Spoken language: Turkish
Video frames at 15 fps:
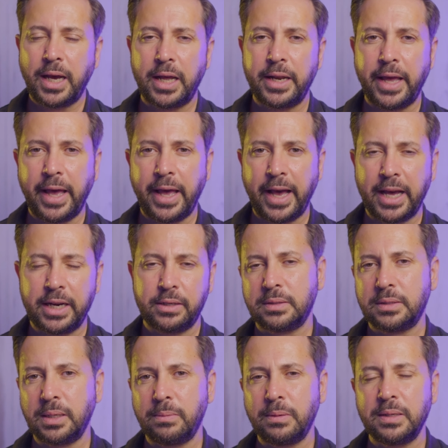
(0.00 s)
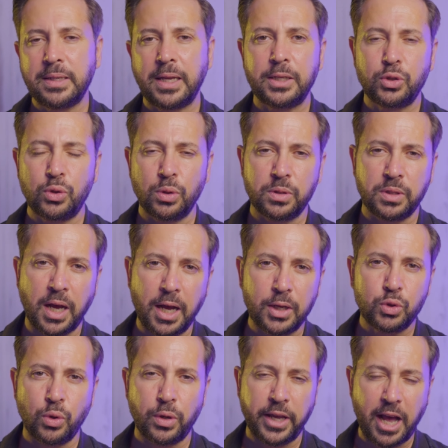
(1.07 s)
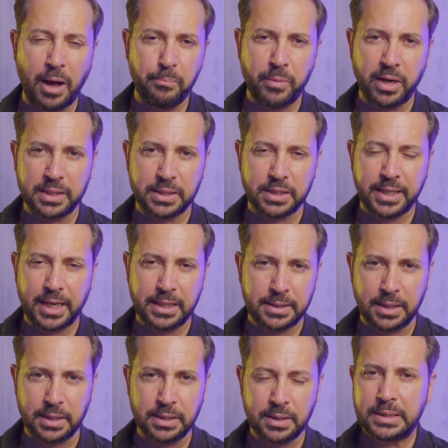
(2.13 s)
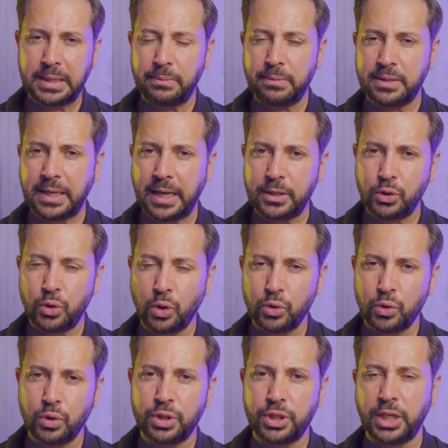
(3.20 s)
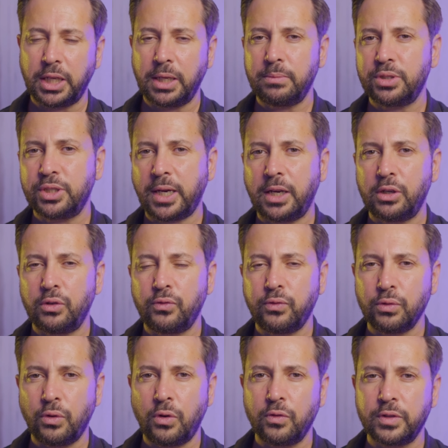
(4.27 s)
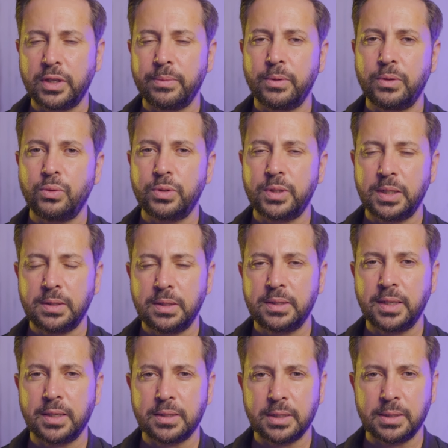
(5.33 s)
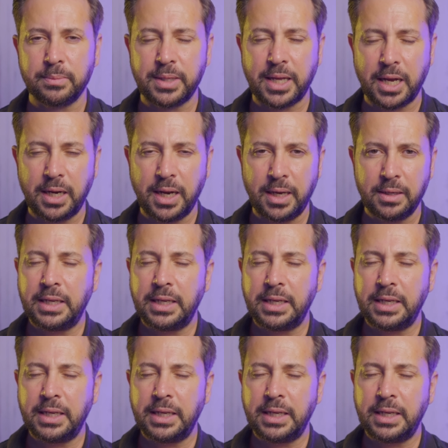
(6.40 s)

Yani eğer stabilizasyonu daha sonra yapmak isterseniz stabilizasyonsuz çekip gyro flow gibi ücretsiz yazılımlarla